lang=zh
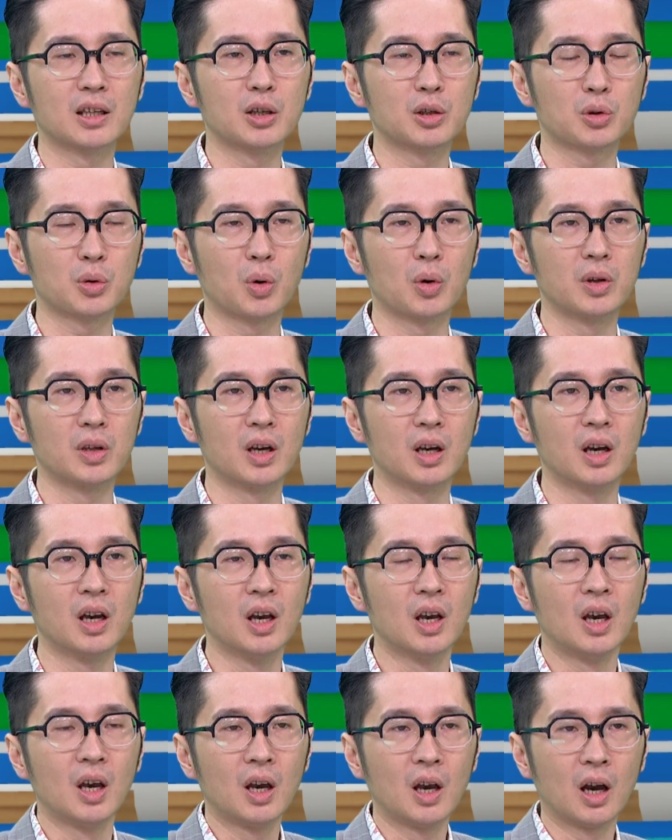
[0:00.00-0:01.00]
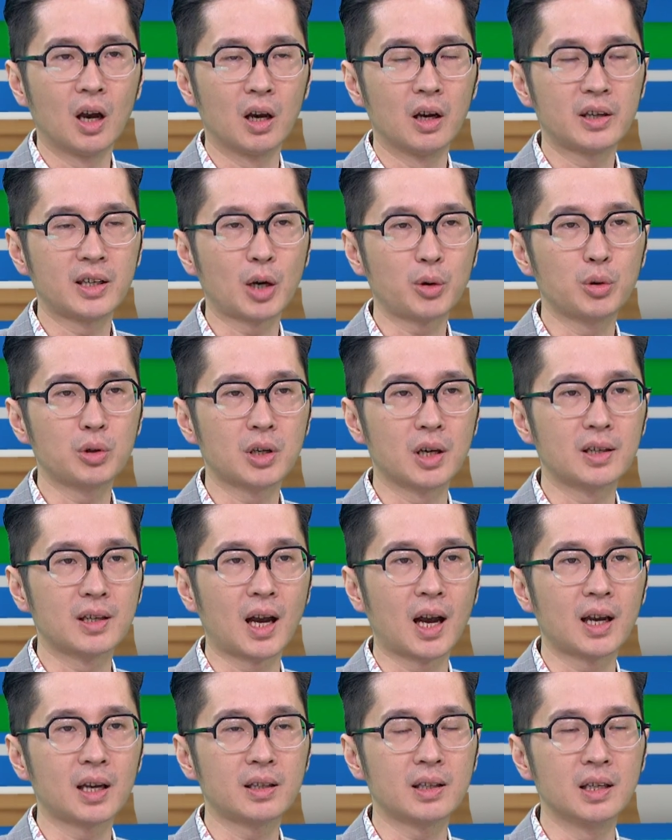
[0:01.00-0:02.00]
是说呢，呃，肖旭成
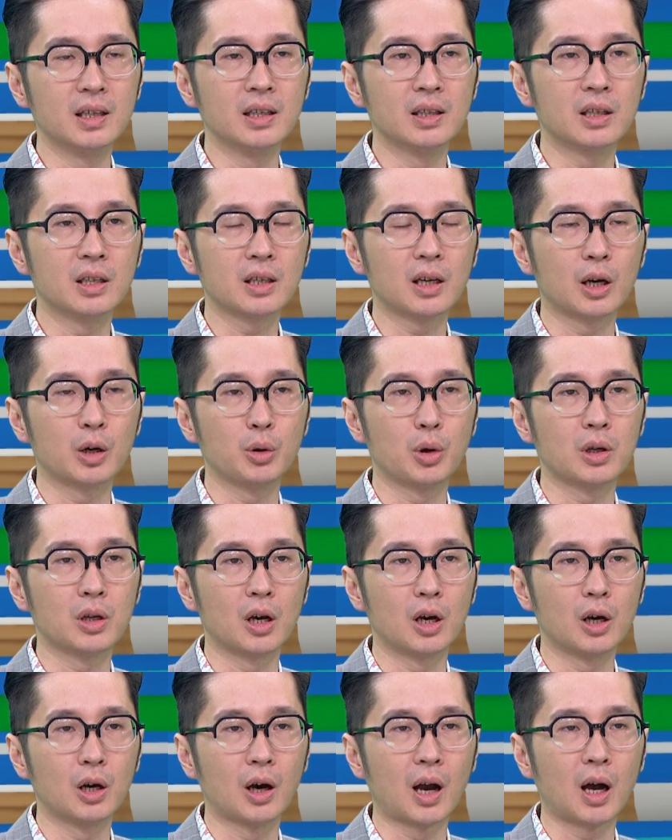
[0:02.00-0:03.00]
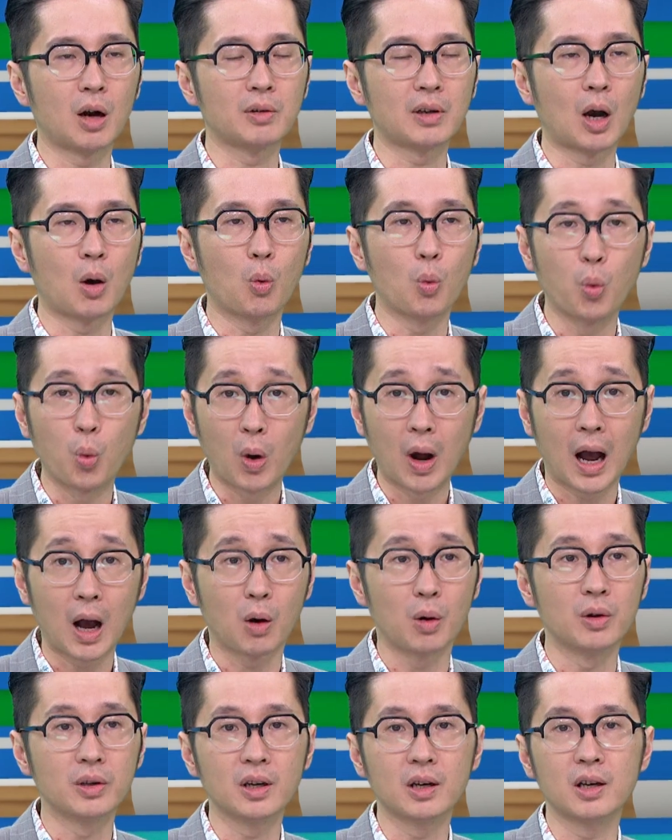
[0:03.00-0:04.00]
他今这个月的二号到五
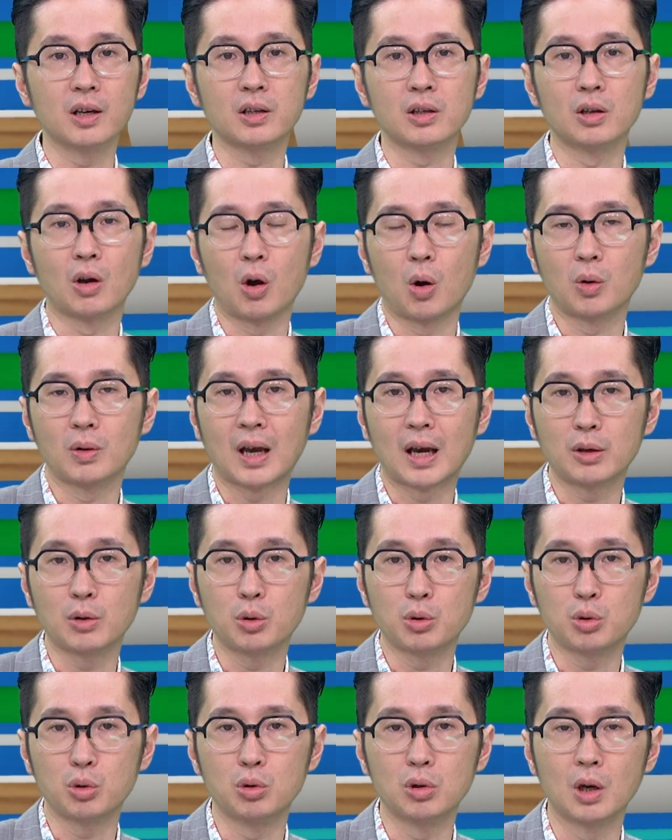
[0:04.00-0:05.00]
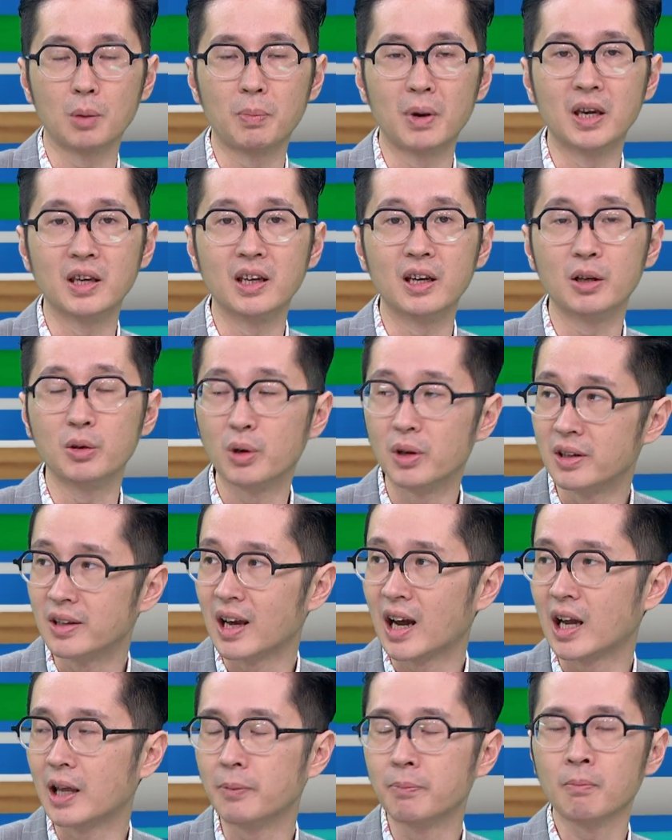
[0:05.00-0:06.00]
号的这个时候，他就去了北京论
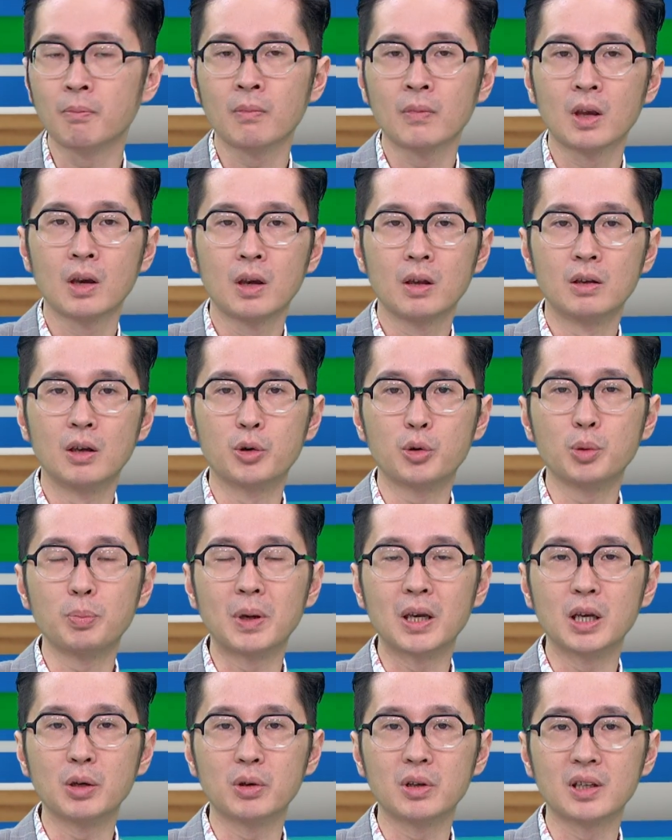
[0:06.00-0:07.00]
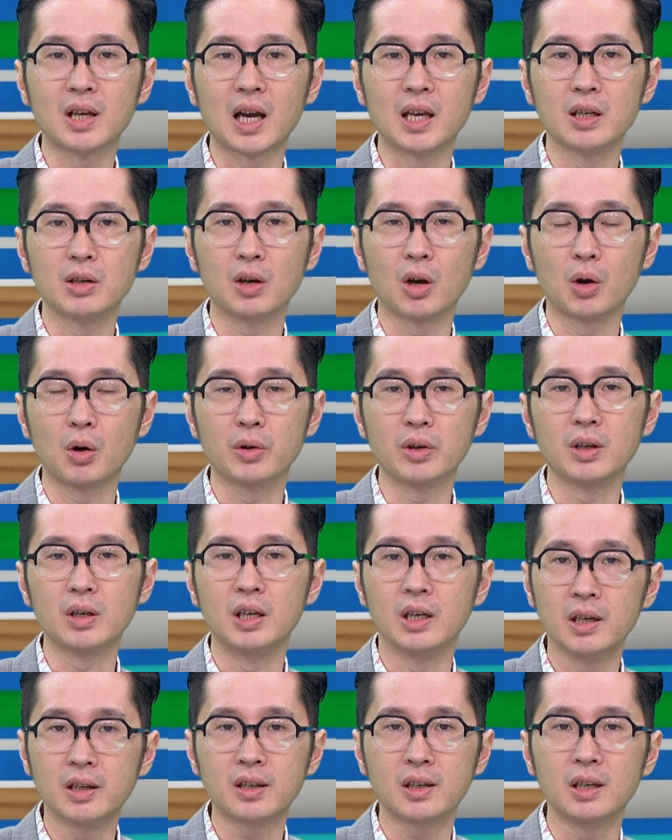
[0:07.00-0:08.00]
坛。那去北京论坛之后，
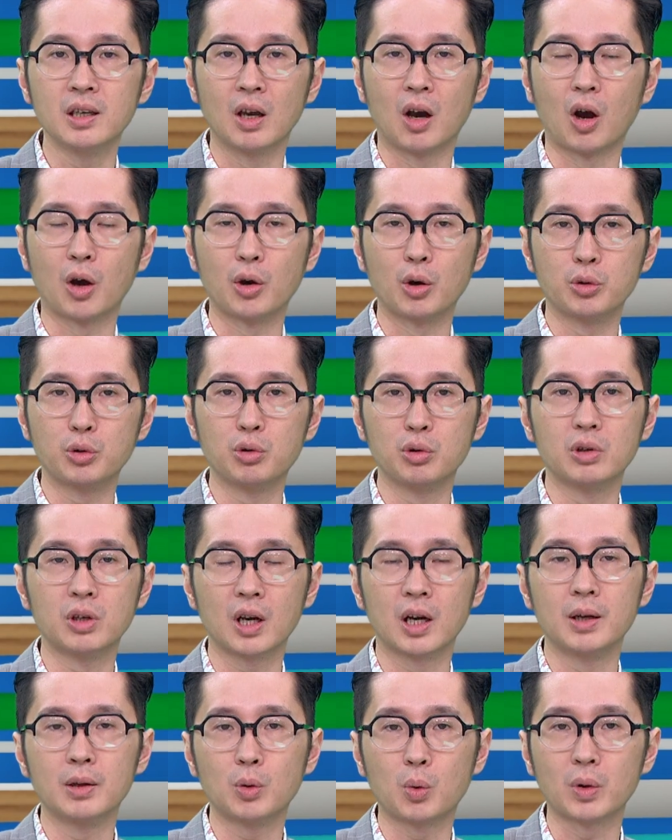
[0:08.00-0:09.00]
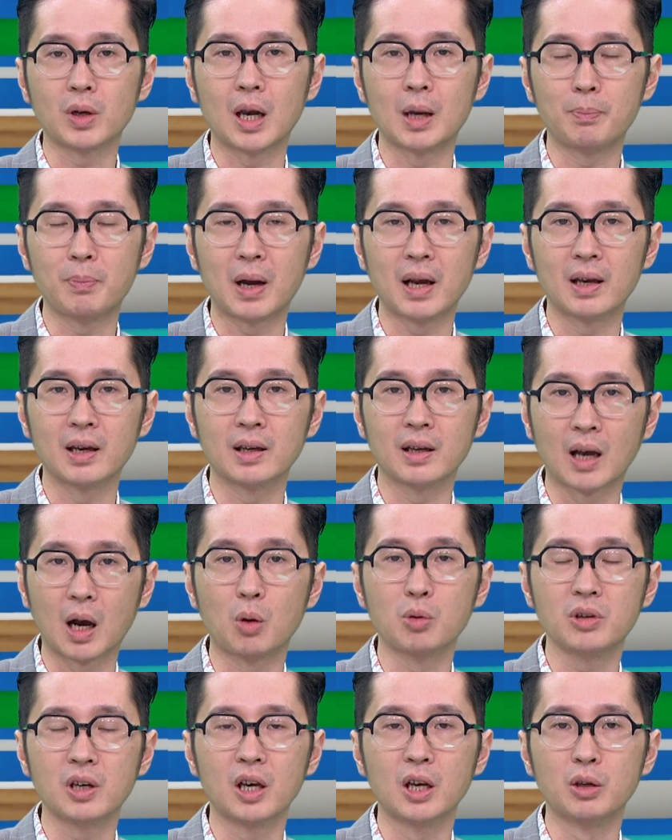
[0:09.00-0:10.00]
疑似啊有去跟国台办的
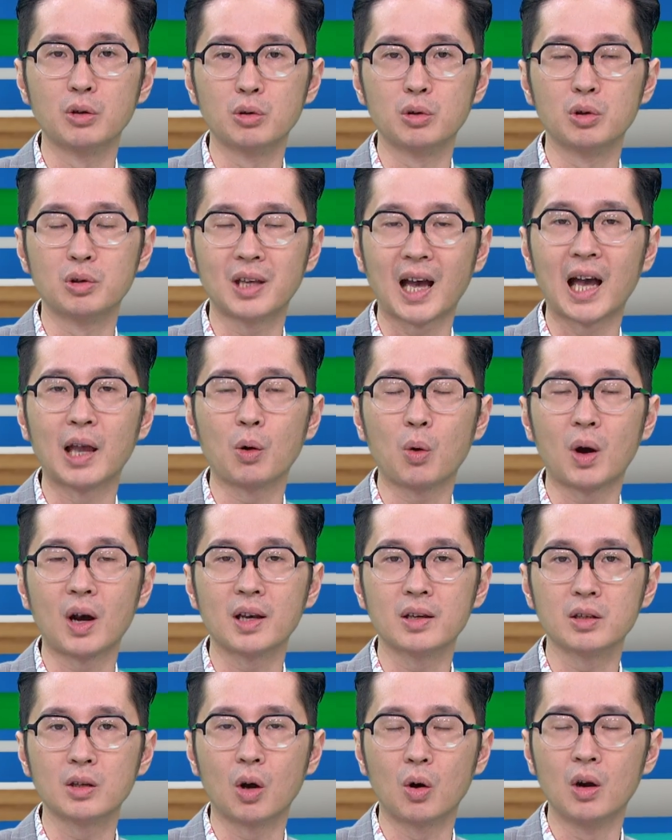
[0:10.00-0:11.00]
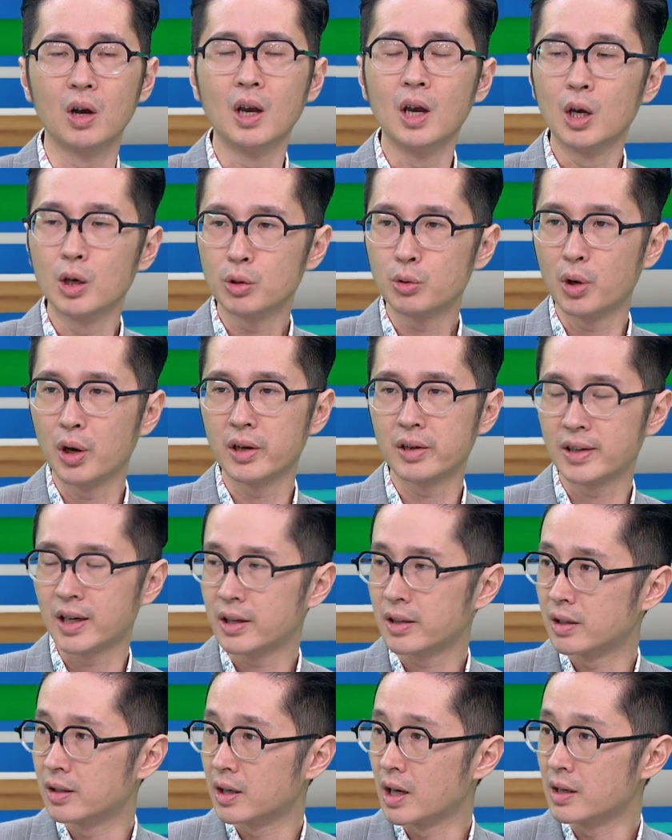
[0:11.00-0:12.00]
高层去谈话之后，确实在
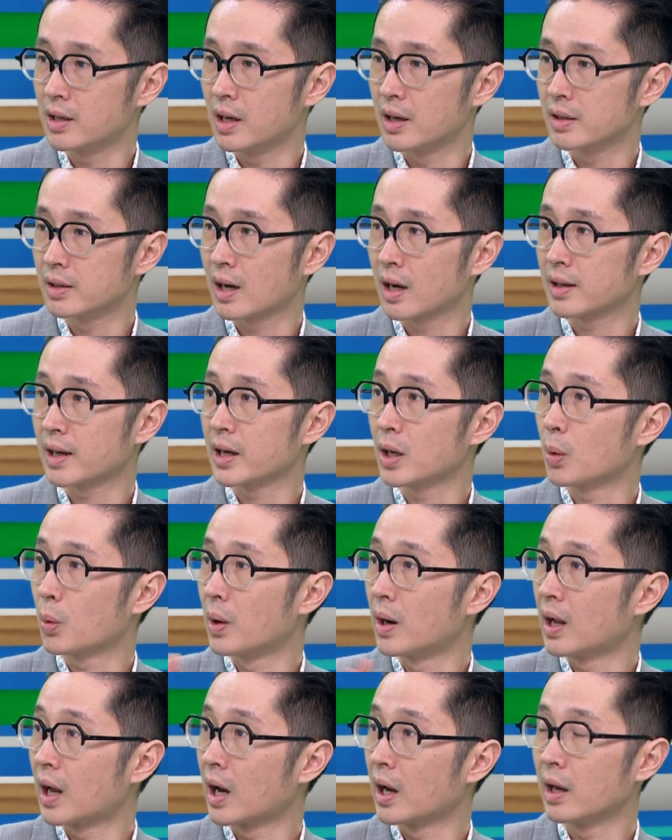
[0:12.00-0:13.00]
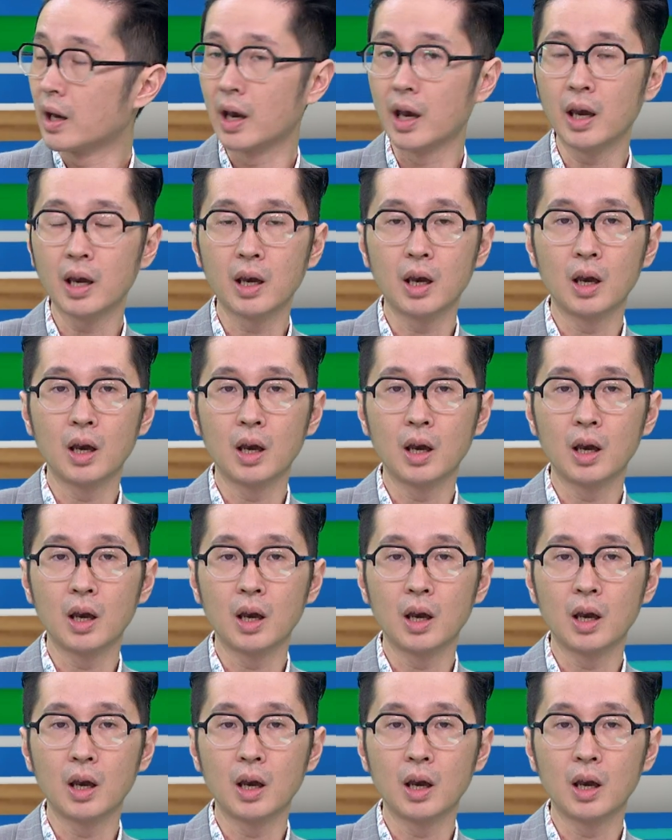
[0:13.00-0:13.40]
时间点上，他一回来，哎，